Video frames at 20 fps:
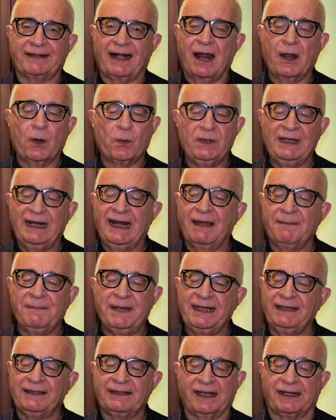
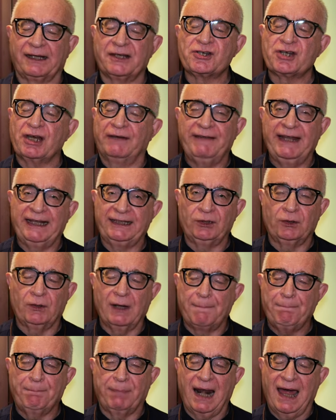tranquillamente
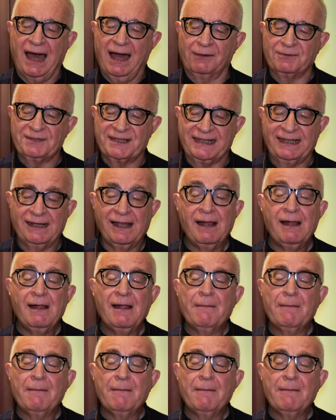ricevendo applausi,